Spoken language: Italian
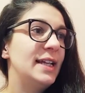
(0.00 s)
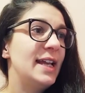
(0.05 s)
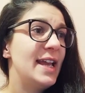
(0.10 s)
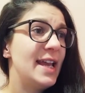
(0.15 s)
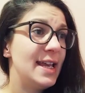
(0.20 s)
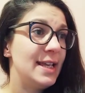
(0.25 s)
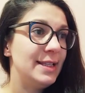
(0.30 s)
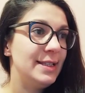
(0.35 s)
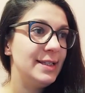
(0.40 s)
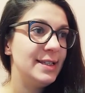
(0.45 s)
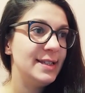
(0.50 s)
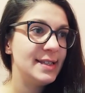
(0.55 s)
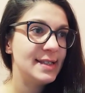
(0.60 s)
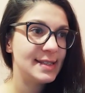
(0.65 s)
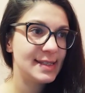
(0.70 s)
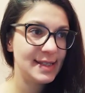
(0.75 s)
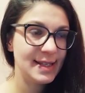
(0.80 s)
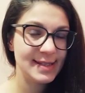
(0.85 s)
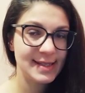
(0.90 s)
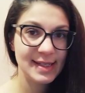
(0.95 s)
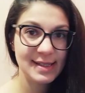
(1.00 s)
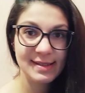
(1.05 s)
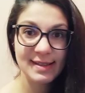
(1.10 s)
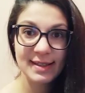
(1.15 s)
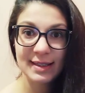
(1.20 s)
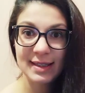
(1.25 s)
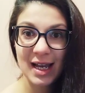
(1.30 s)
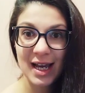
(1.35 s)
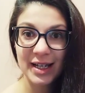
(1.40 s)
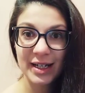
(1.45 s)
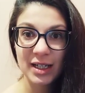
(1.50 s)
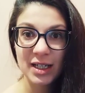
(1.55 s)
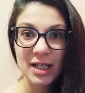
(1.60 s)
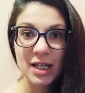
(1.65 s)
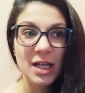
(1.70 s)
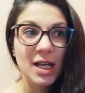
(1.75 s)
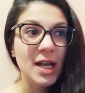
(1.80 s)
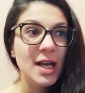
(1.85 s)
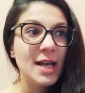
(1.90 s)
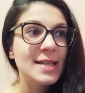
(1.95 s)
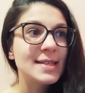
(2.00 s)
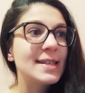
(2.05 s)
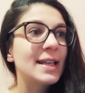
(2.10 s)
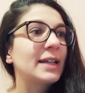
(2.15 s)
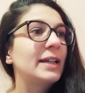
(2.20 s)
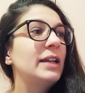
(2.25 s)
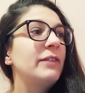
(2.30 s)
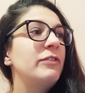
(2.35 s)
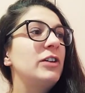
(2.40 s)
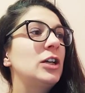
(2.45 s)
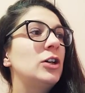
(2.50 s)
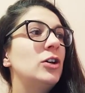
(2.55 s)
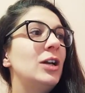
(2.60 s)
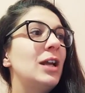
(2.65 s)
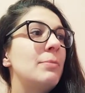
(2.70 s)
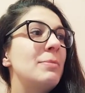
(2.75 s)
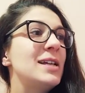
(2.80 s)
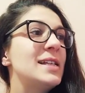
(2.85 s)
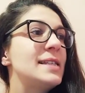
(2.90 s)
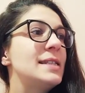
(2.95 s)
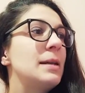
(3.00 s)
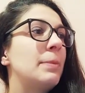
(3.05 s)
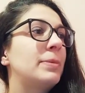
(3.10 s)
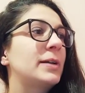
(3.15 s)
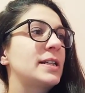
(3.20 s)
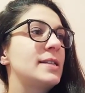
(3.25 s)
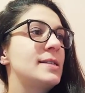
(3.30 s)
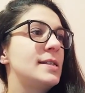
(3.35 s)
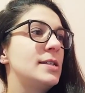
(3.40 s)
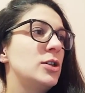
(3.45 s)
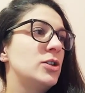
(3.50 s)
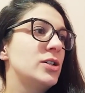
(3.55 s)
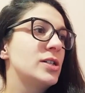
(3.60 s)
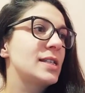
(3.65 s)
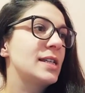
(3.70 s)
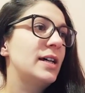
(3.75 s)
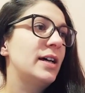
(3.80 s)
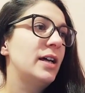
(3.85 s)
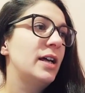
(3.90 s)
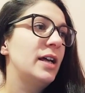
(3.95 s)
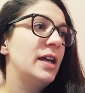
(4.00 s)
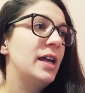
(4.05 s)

egli, senza esitare, sacrificò la bestia preziosa